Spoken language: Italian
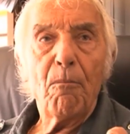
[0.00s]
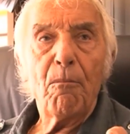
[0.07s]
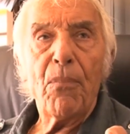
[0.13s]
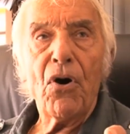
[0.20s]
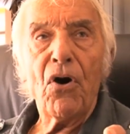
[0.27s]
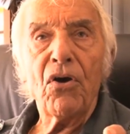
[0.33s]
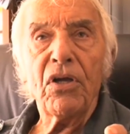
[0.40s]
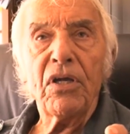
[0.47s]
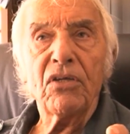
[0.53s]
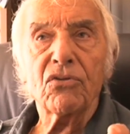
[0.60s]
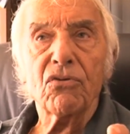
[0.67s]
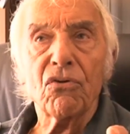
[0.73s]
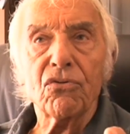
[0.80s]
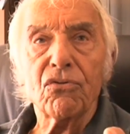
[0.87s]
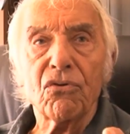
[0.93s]
poi
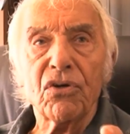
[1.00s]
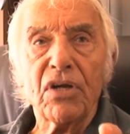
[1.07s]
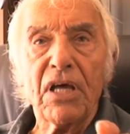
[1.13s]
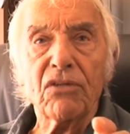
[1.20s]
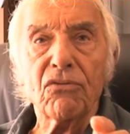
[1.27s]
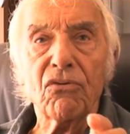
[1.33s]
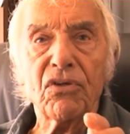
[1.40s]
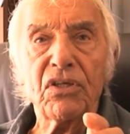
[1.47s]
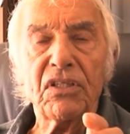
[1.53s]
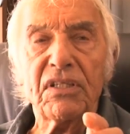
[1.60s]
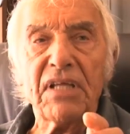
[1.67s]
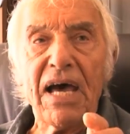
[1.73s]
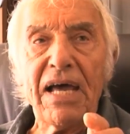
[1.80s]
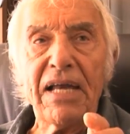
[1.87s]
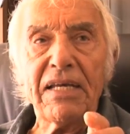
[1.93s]
sono tornato in
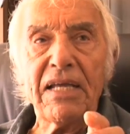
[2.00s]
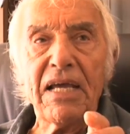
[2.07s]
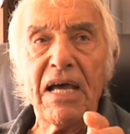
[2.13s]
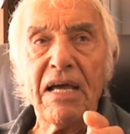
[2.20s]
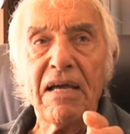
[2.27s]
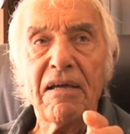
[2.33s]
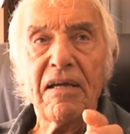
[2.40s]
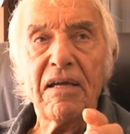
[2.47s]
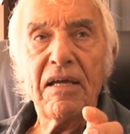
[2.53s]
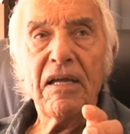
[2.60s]
Italia,